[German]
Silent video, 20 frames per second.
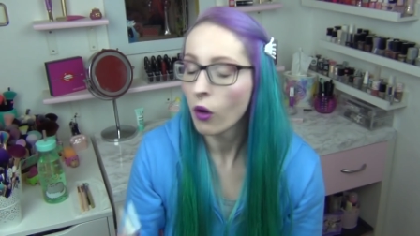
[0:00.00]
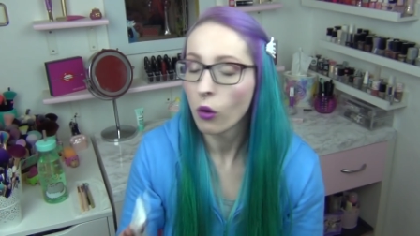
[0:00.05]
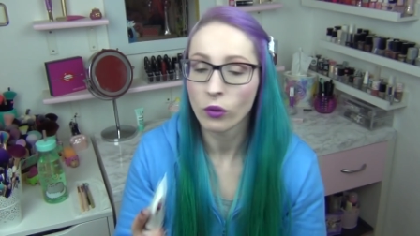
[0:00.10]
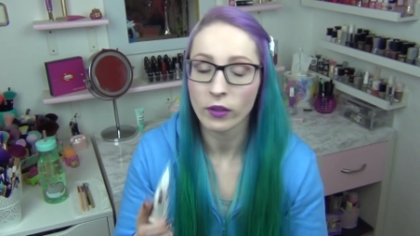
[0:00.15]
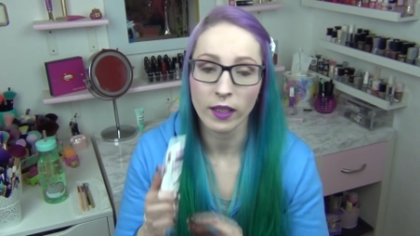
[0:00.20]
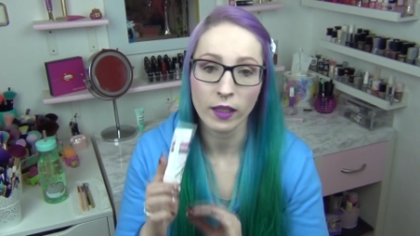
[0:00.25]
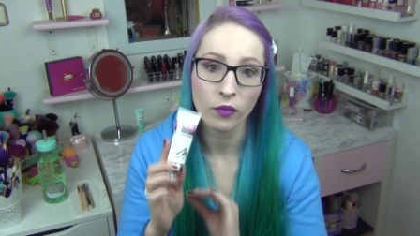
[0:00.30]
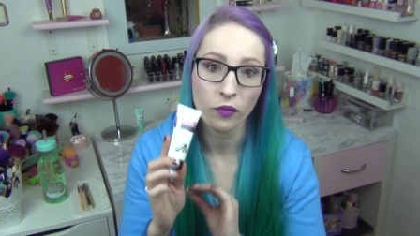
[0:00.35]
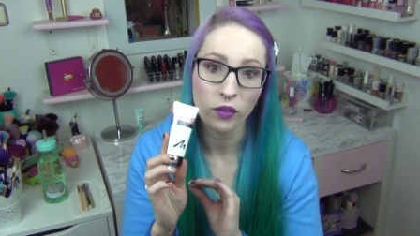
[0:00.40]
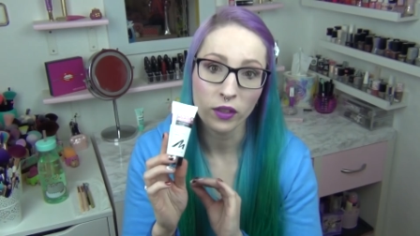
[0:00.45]

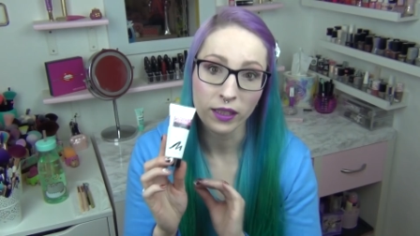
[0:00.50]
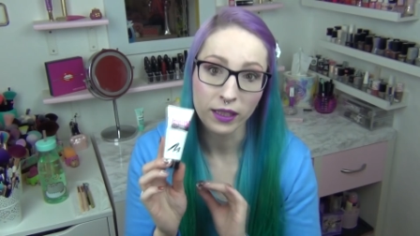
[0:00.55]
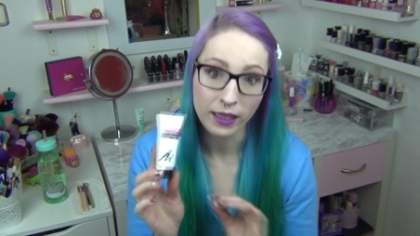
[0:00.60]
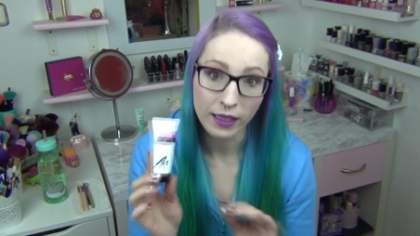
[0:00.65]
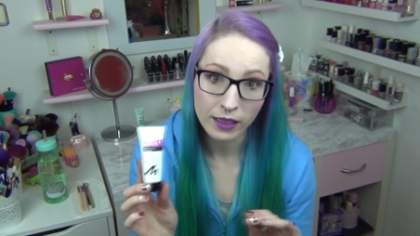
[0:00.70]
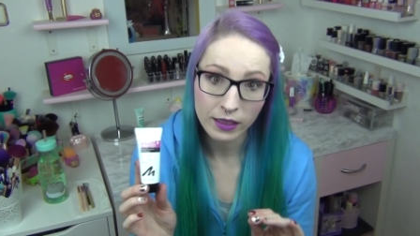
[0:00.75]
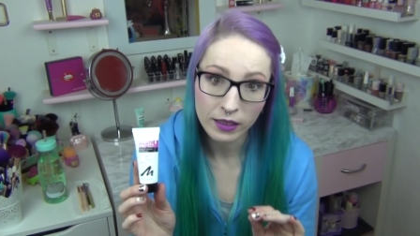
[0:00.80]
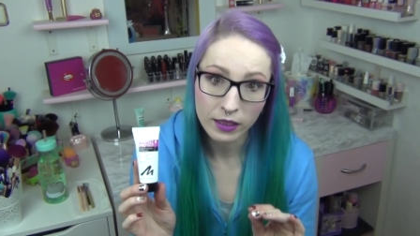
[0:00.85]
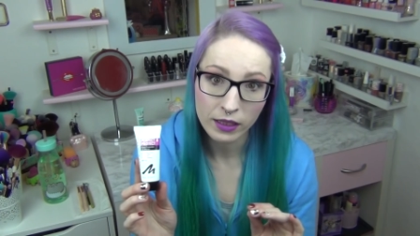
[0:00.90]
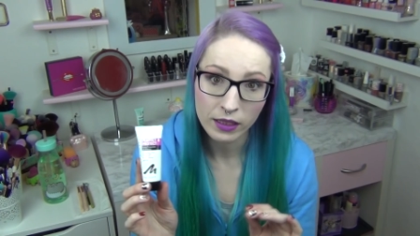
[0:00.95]
und das finde ich
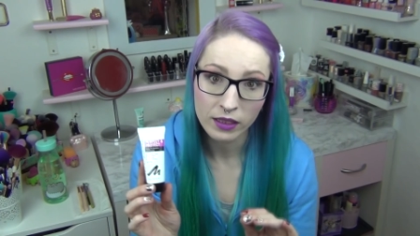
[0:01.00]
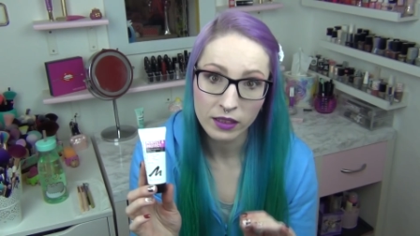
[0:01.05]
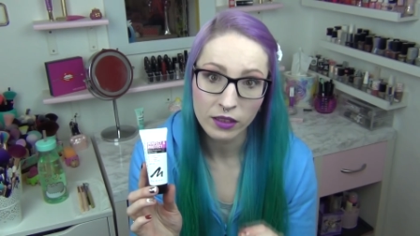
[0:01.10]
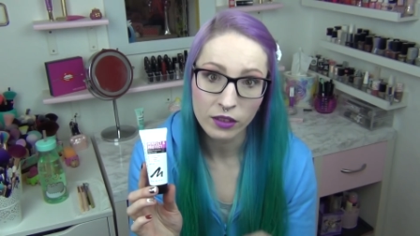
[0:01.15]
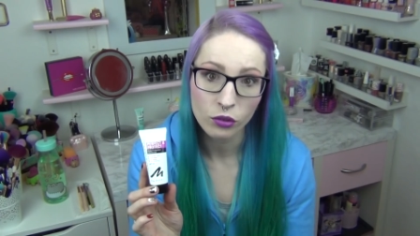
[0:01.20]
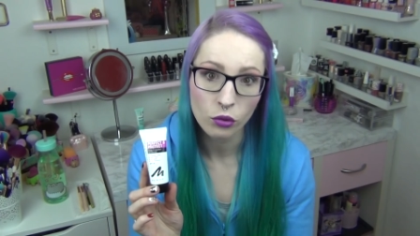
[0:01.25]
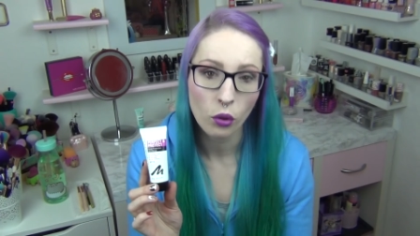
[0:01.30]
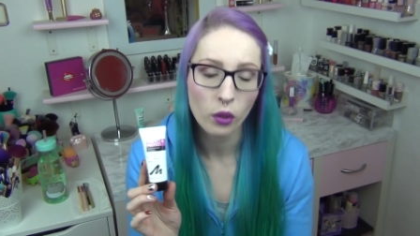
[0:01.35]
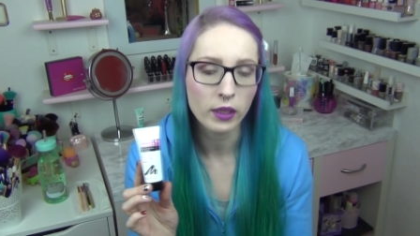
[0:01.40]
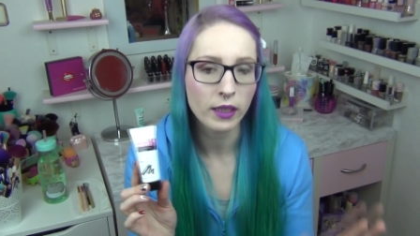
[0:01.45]
richtig,
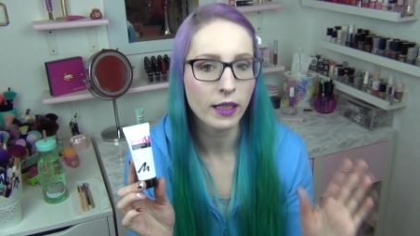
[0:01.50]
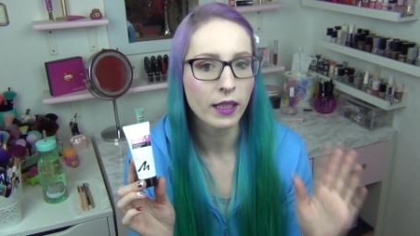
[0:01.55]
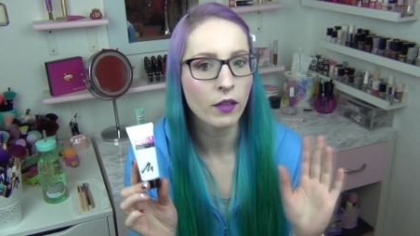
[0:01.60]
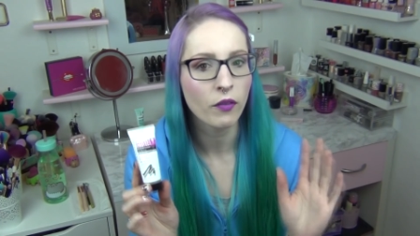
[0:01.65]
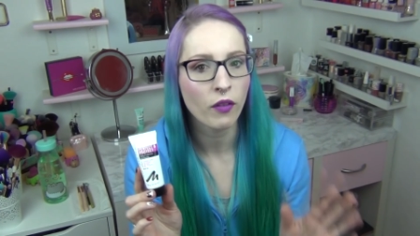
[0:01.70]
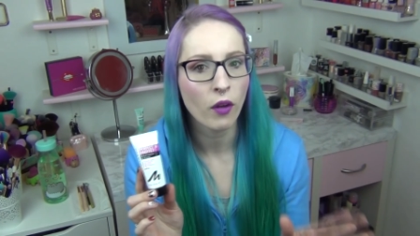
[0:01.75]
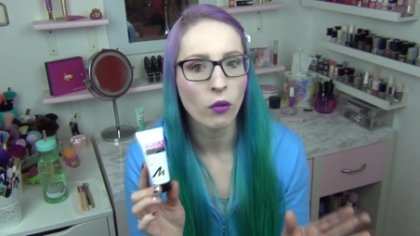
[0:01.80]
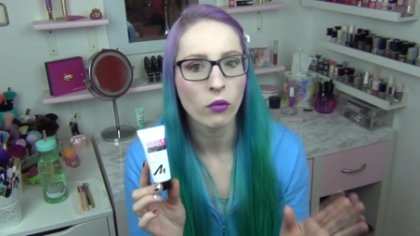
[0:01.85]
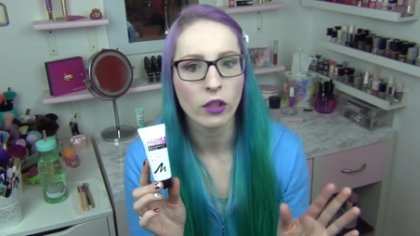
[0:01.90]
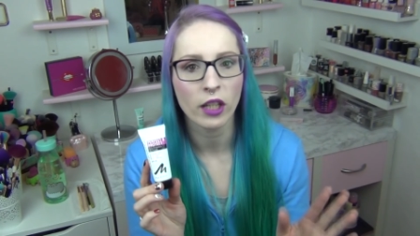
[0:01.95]
richtig toll.
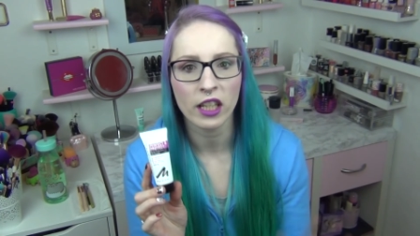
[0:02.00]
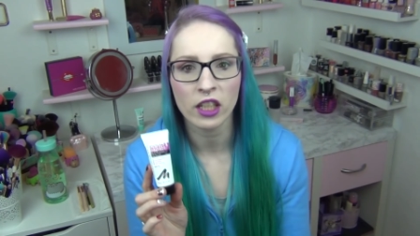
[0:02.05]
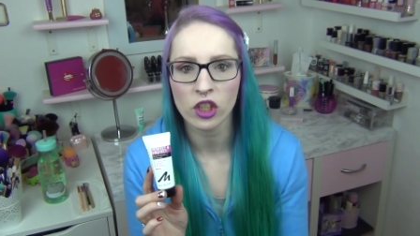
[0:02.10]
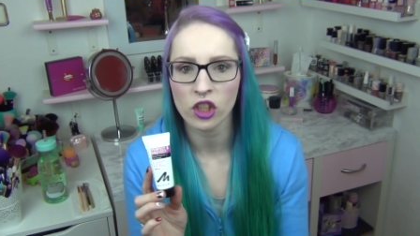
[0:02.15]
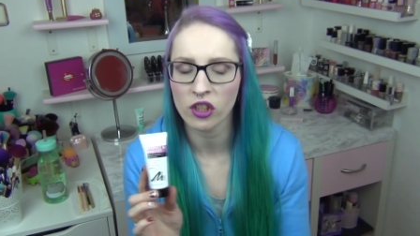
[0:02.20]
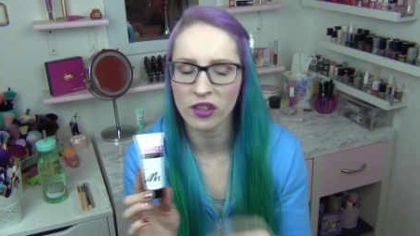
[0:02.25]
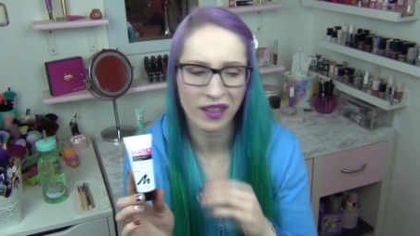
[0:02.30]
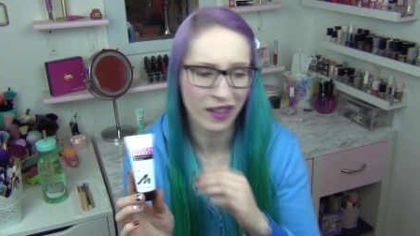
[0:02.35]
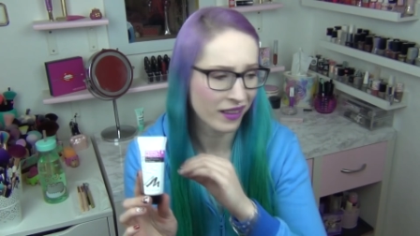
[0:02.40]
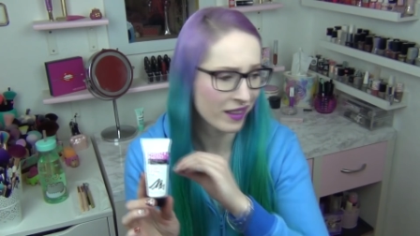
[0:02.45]
Jede
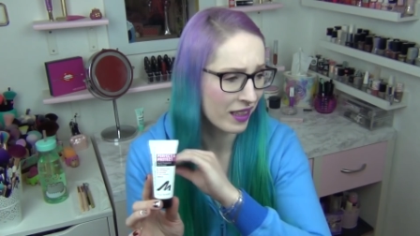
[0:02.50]
Foundation,